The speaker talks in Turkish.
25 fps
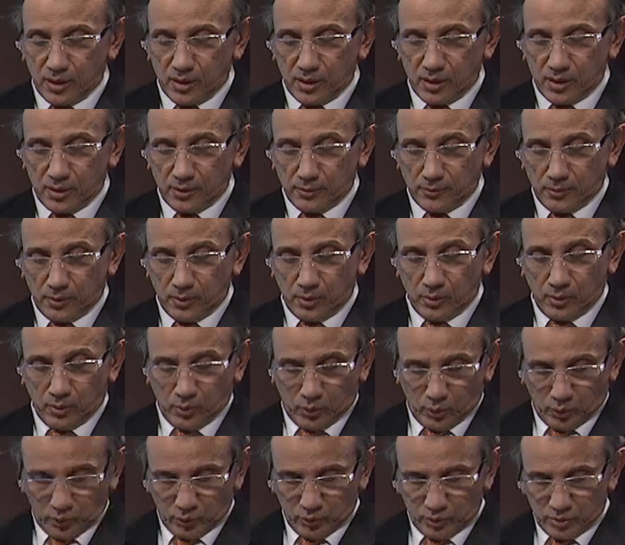E,
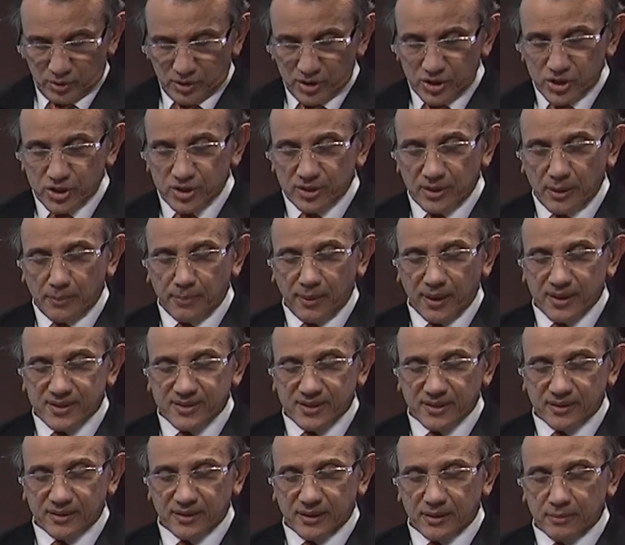onun
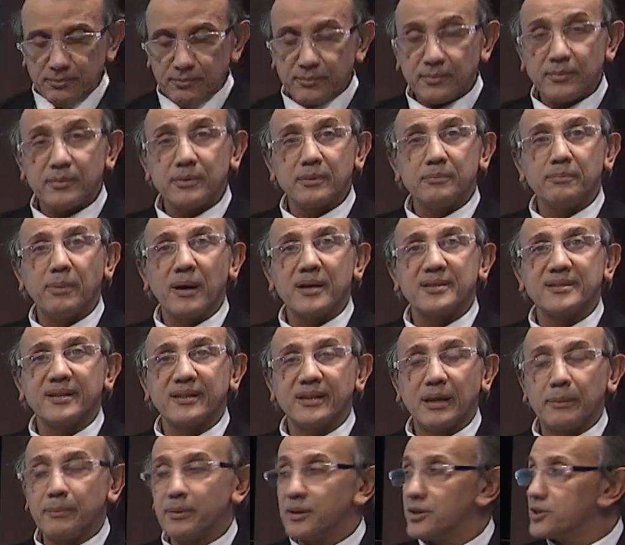dışında bahsettiğim,
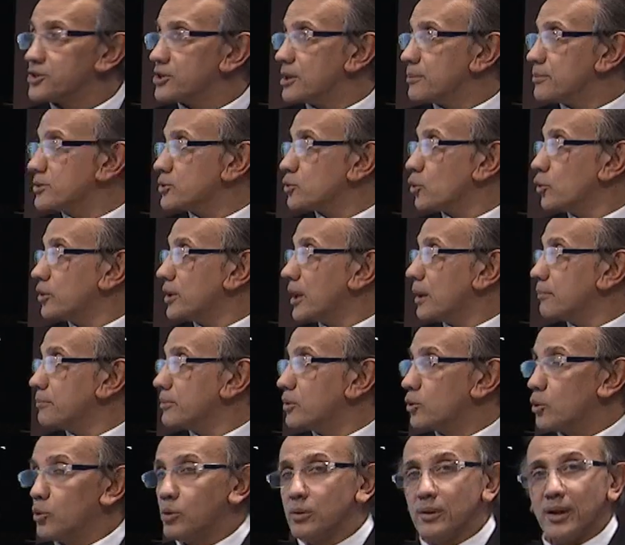bahsedebileceğimiz
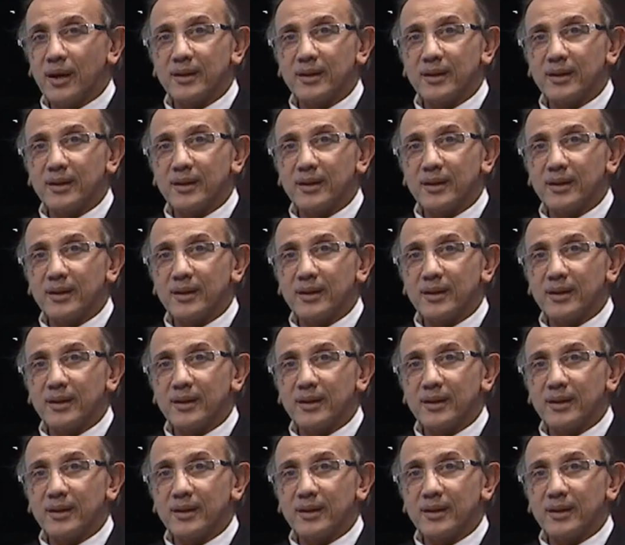önemli